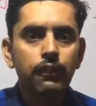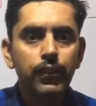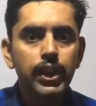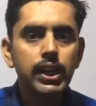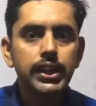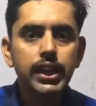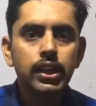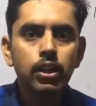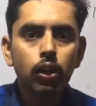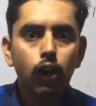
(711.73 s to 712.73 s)

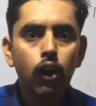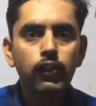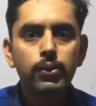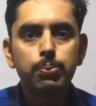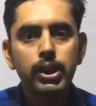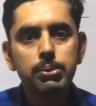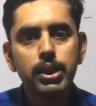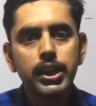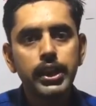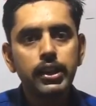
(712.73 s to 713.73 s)
फेलियर ऑफ
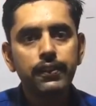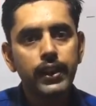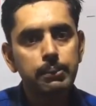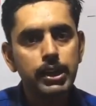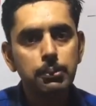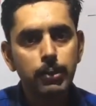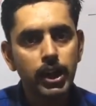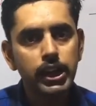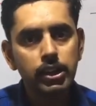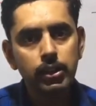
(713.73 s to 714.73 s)
परमानेंट फैमिली
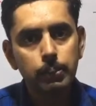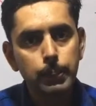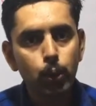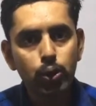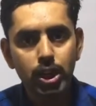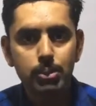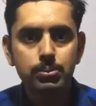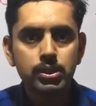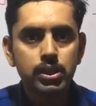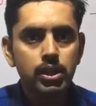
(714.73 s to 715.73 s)
प्लानिंग प्रोग्राम
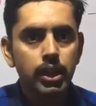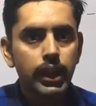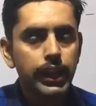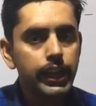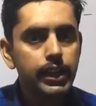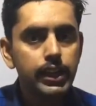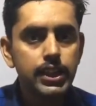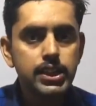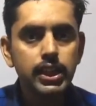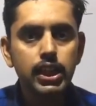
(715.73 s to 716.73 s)
एक
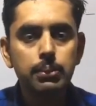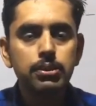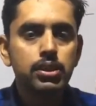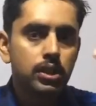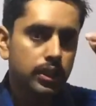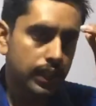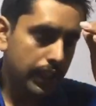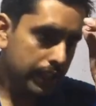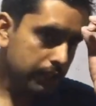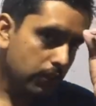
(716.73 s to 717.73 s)
कंडीशन कब
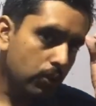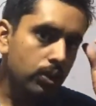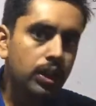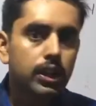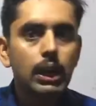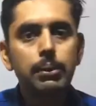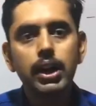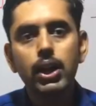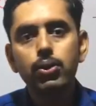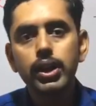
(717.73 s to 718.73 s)
एक वो कब
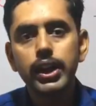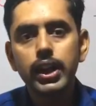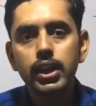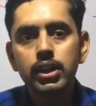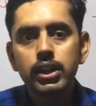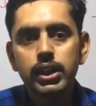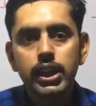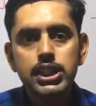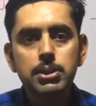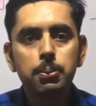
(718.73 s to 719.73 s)
अलाउ करेगा
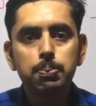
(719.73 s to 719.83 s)
कि जब